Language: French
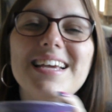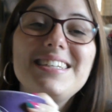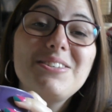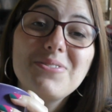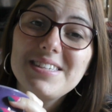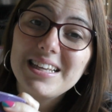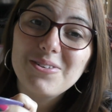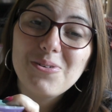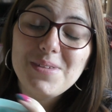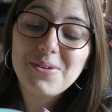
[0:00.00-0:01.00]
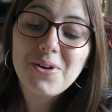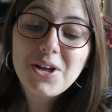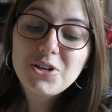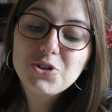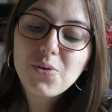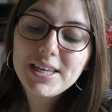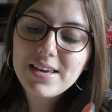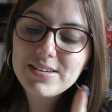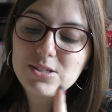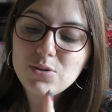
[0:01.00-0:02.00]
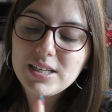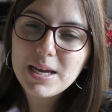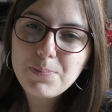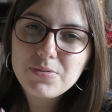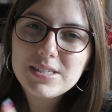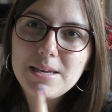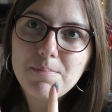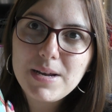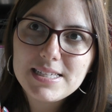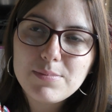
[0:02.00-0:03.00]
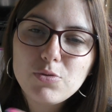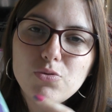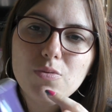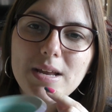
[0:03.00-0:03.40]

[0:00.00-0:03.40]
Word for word: Et j'ai trouvé ça trop mignon. Je crois qu'il y avait celui de réponse qui me plaisait beaucoup,